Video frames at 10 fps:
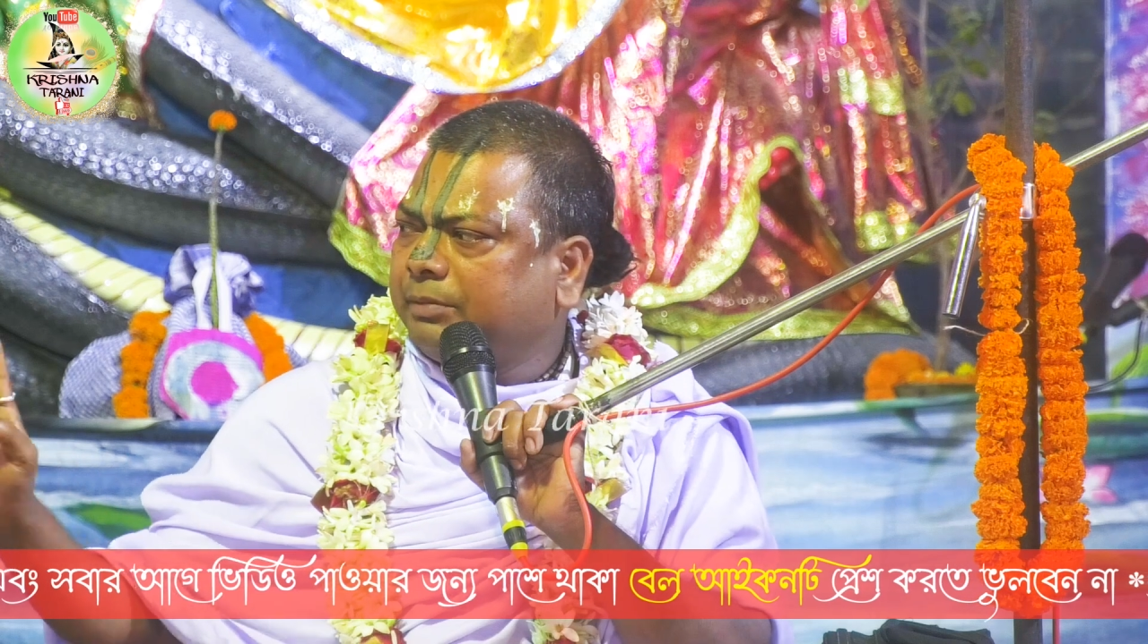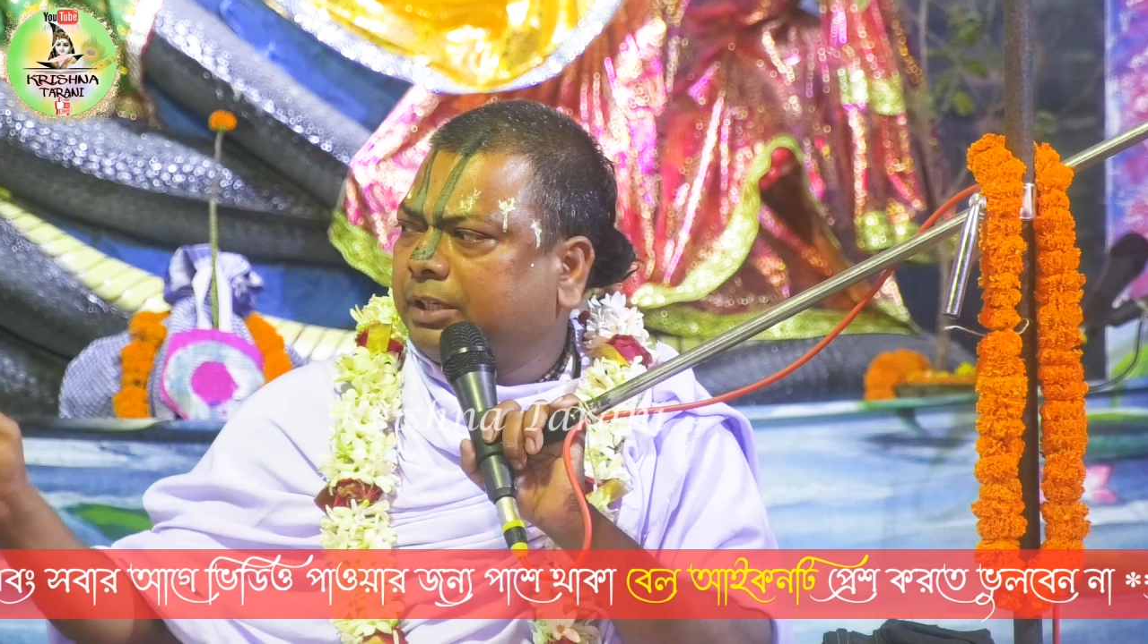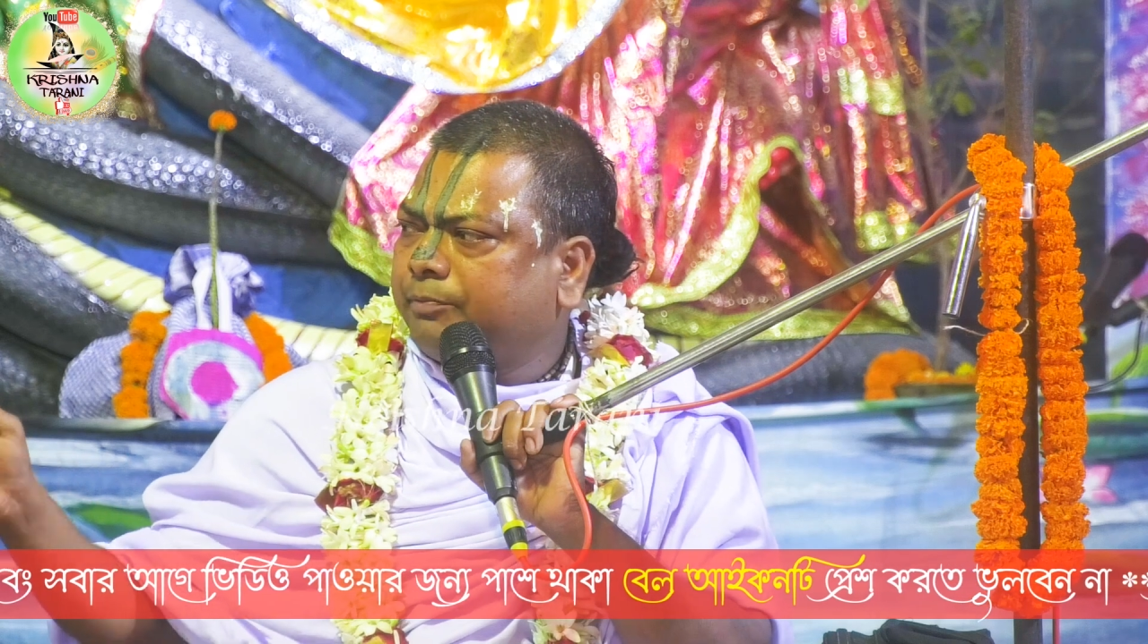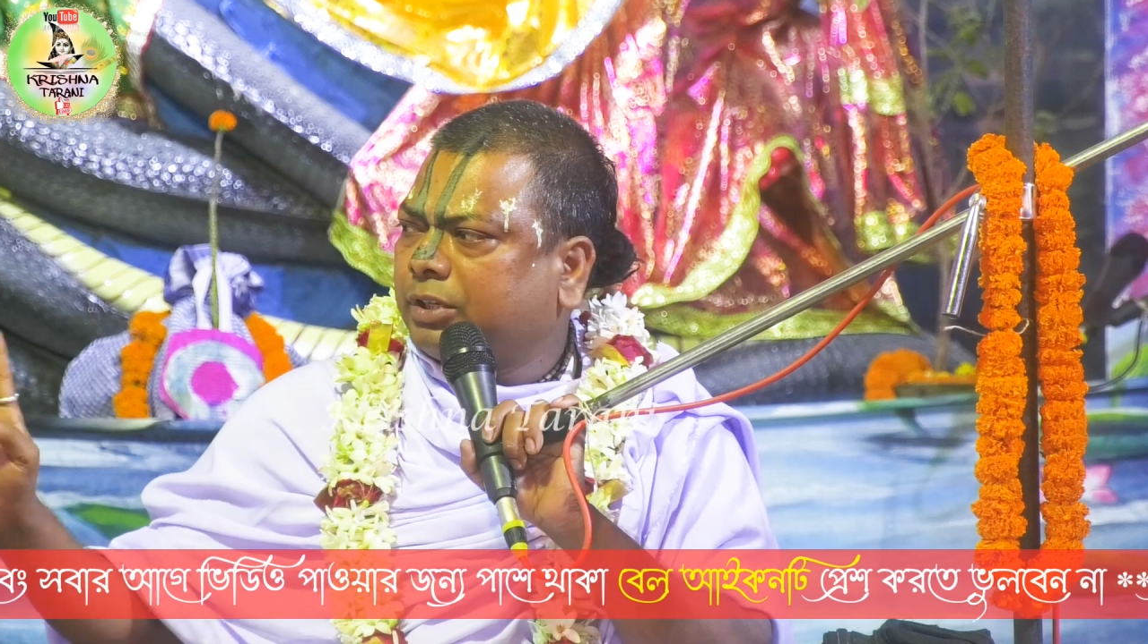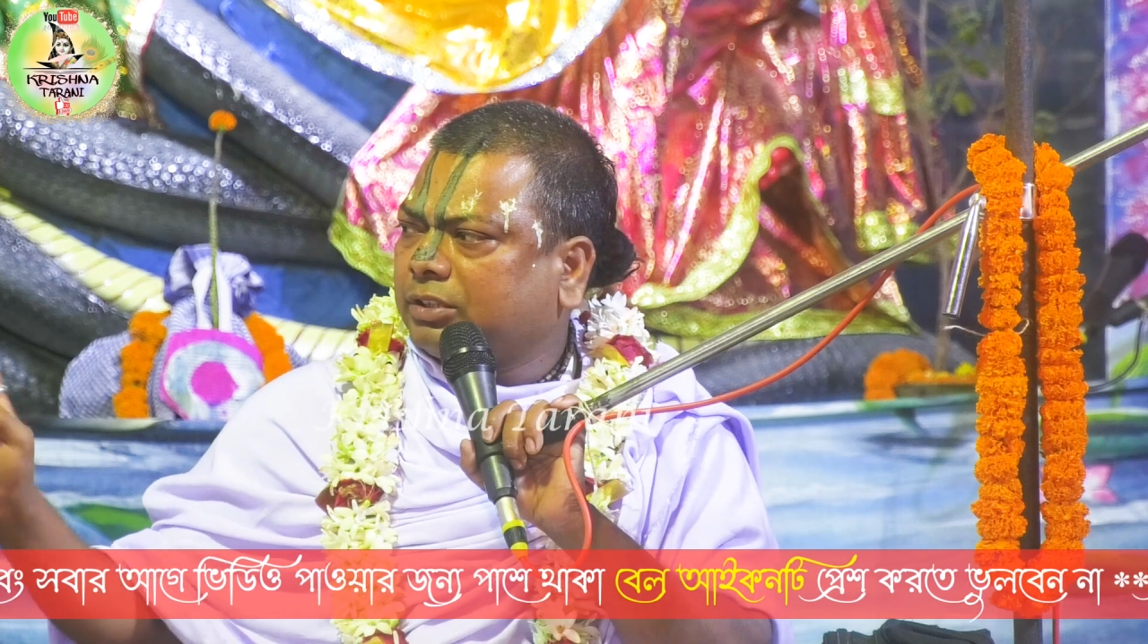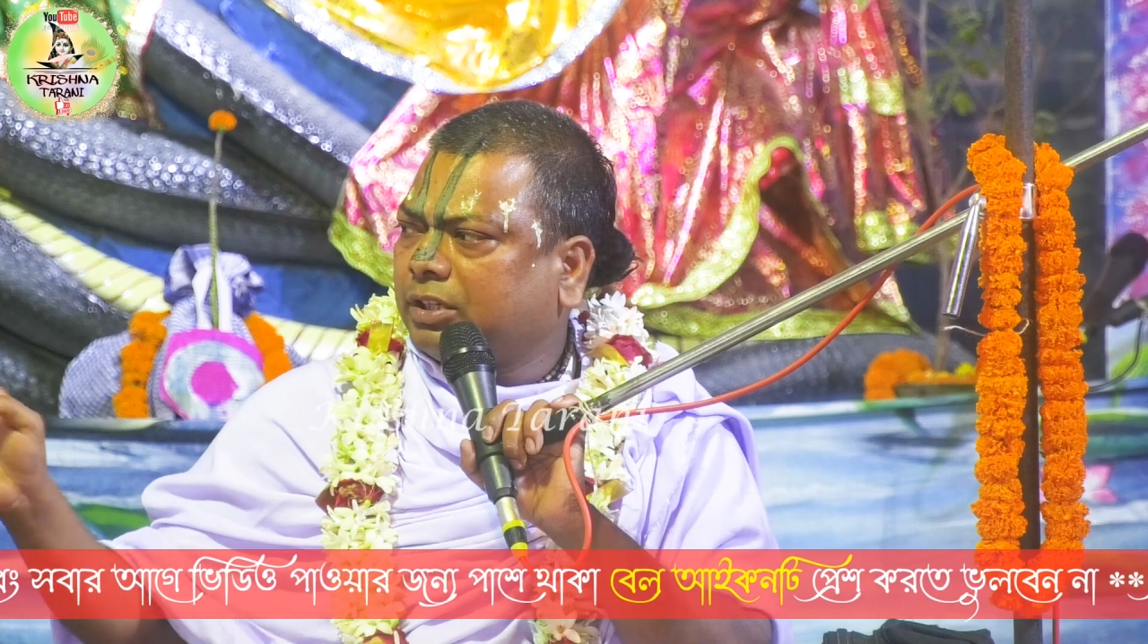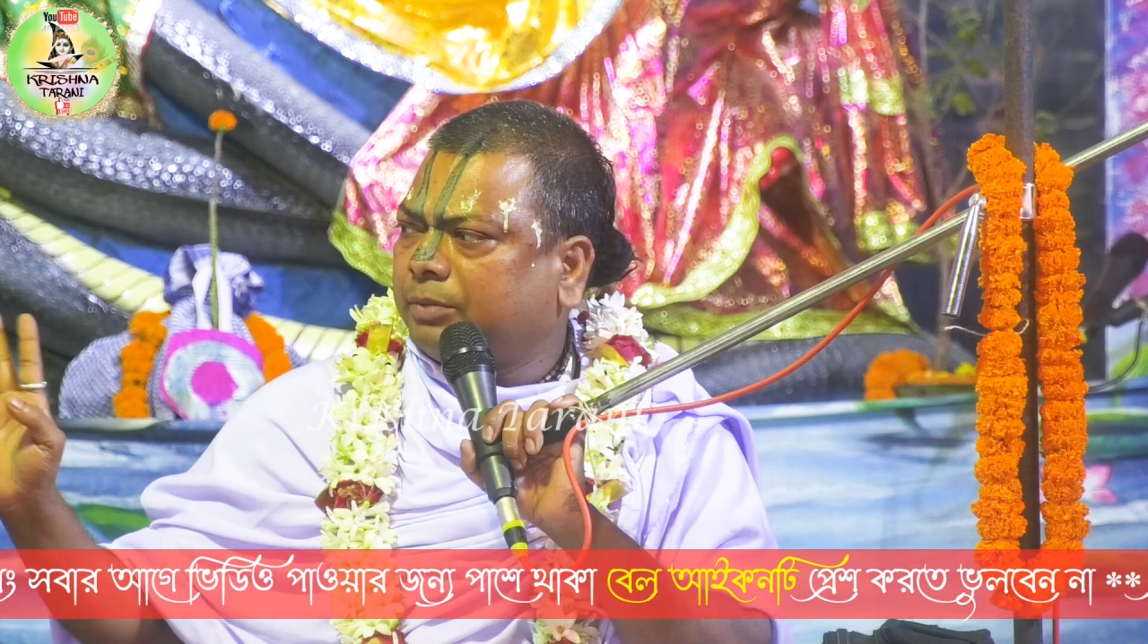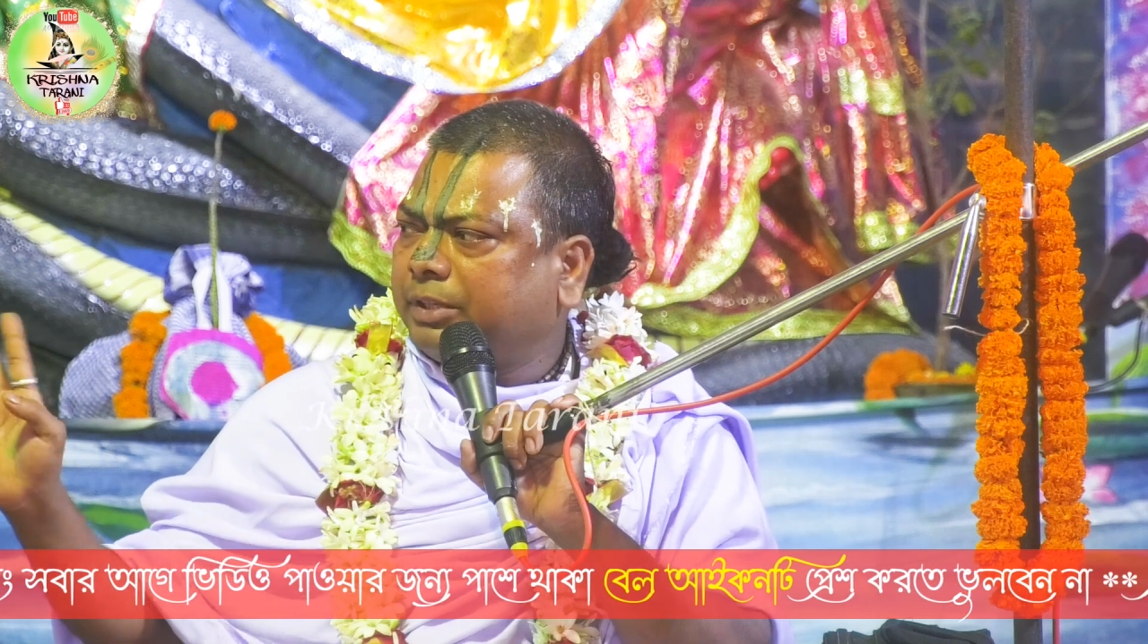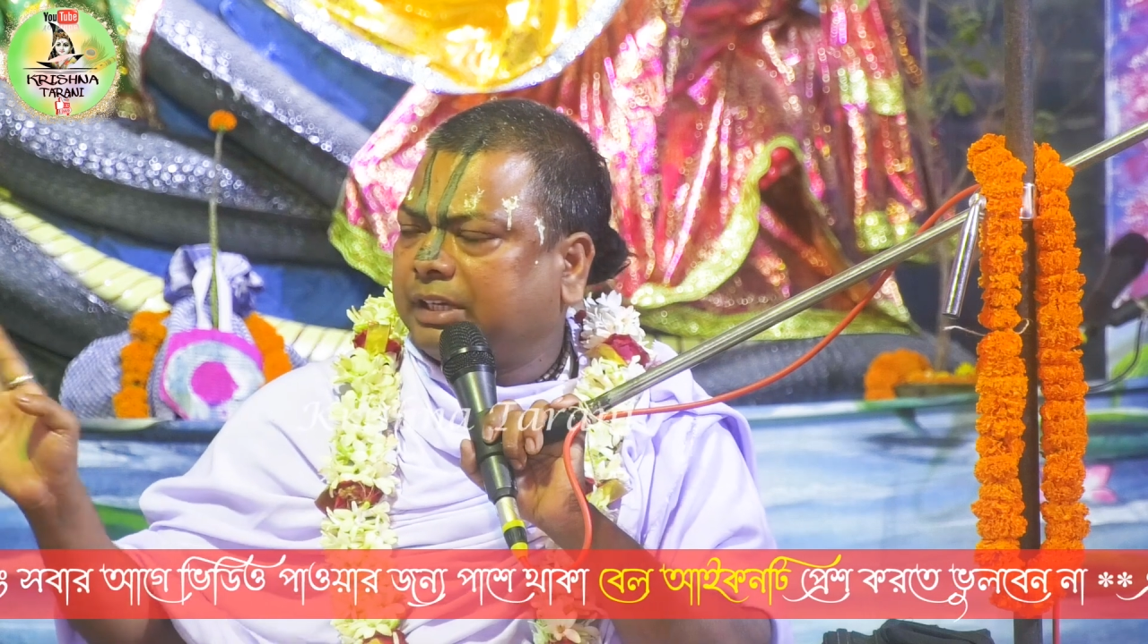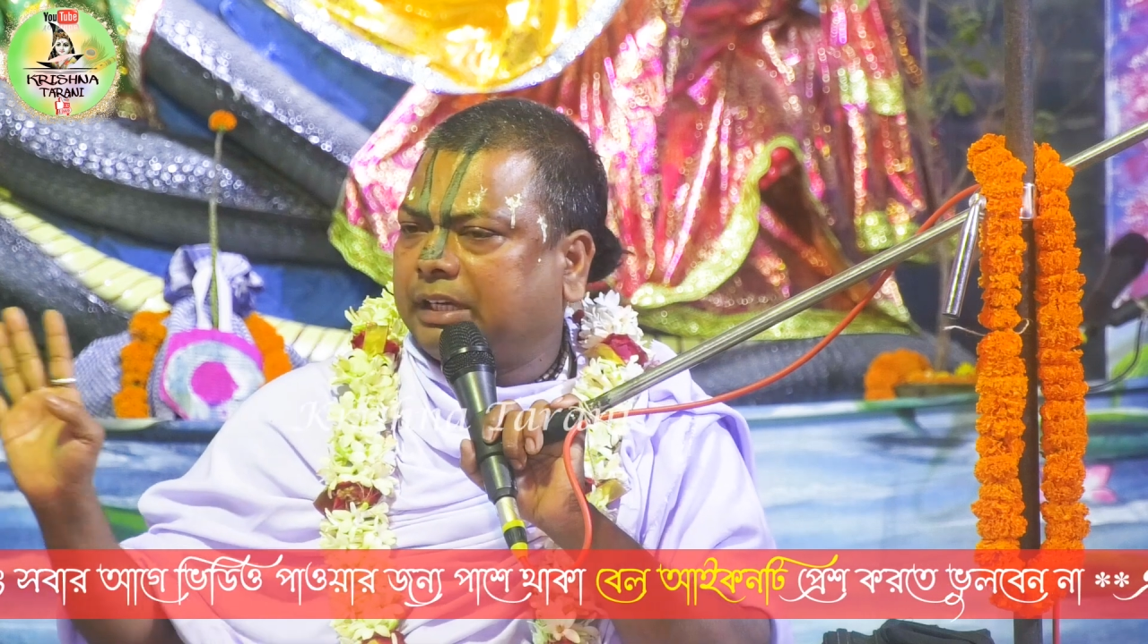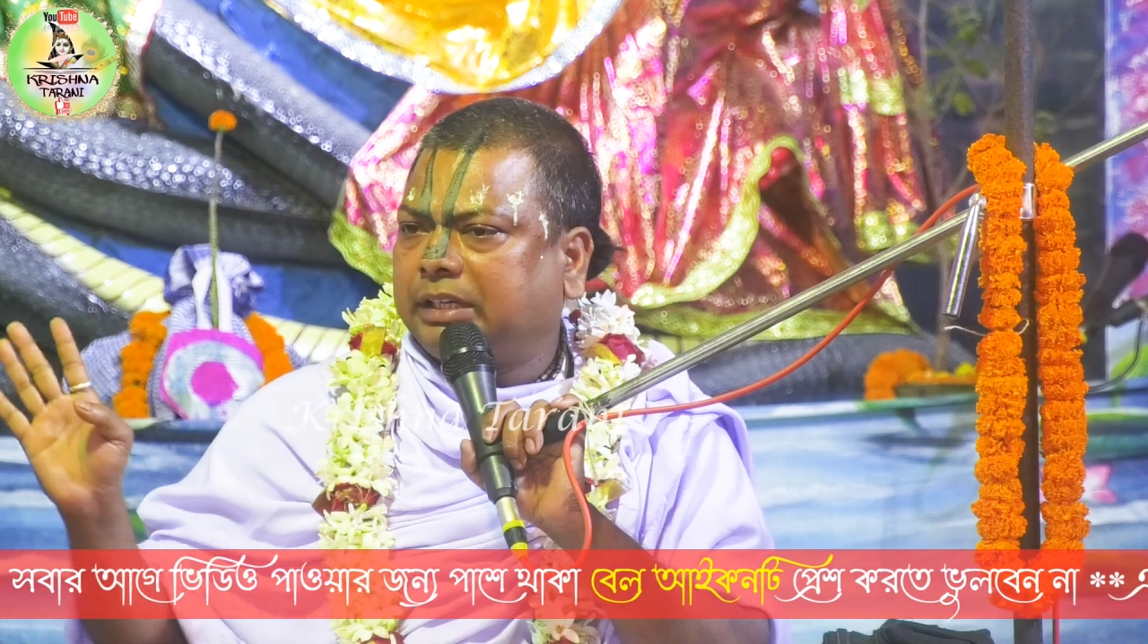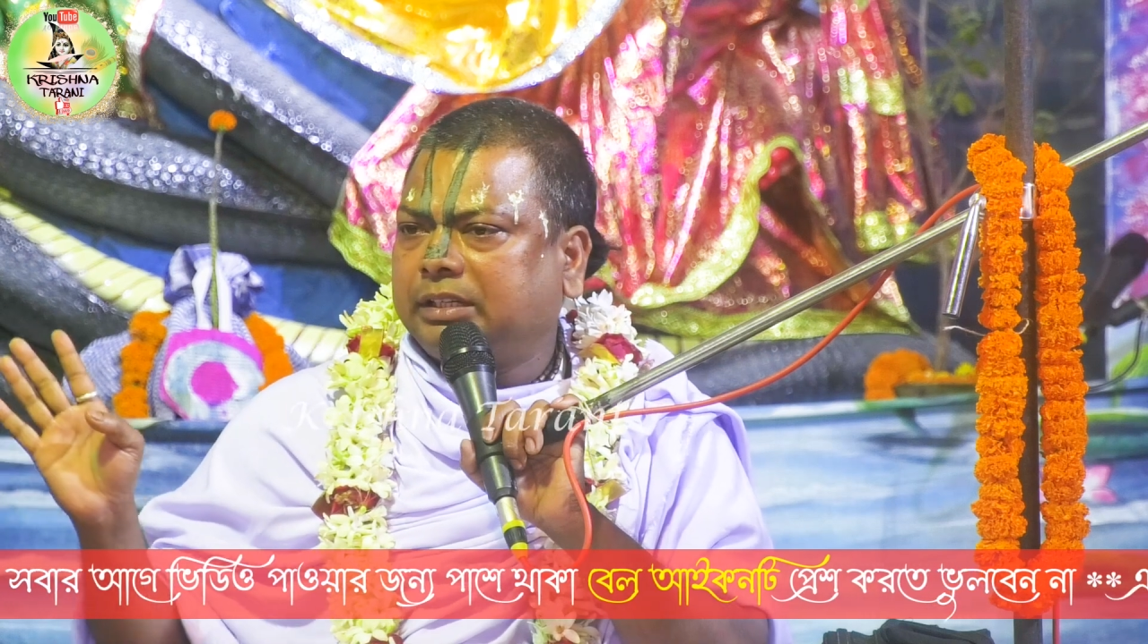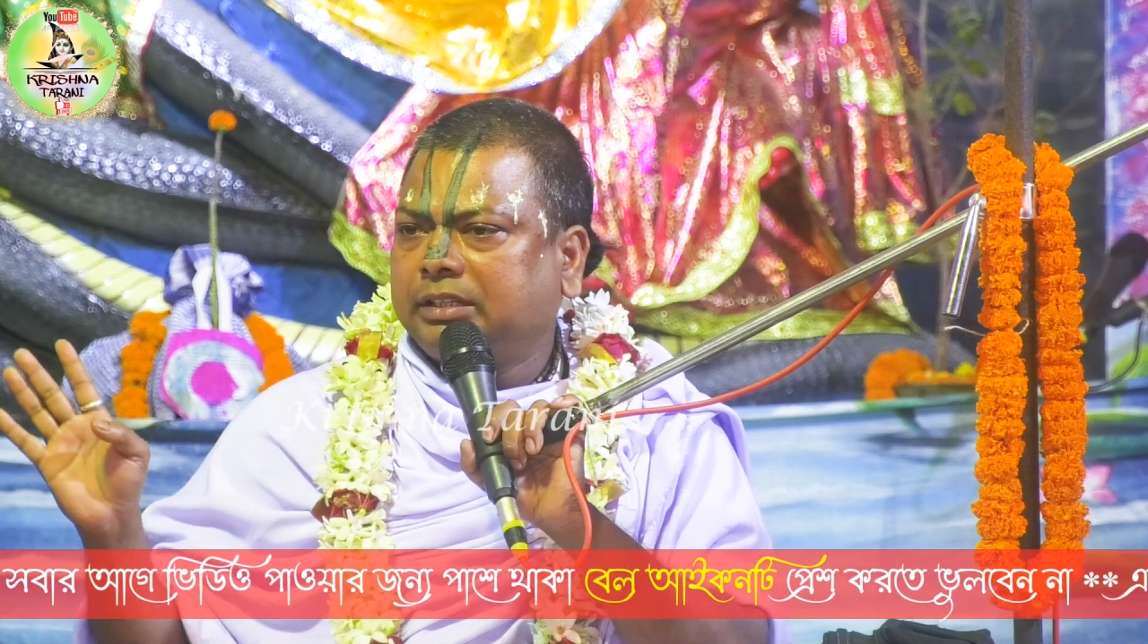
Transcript: নিয়ে বিব্রত হবে না